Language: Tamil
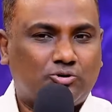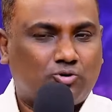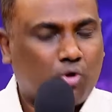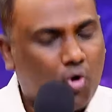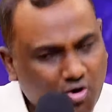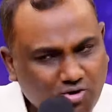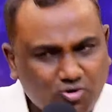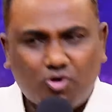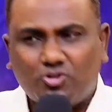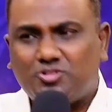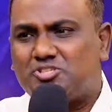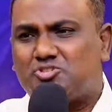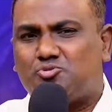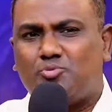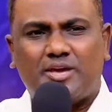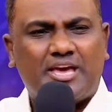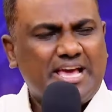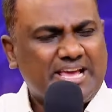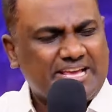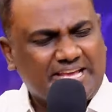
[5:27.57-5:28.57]
டோன்ட் கோ திஸ்
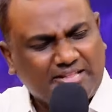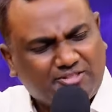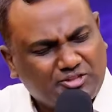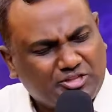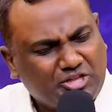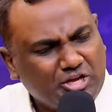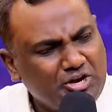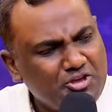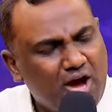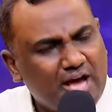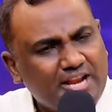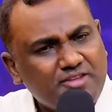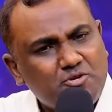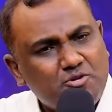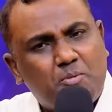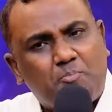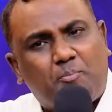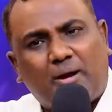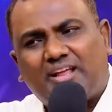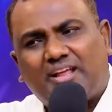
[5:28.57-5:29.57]
வே எத்தனையோ
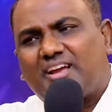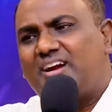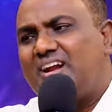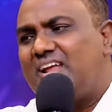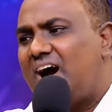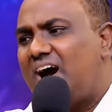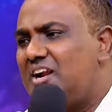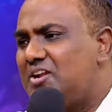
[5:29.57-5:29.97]
அறிவிப்பு பலகைகளை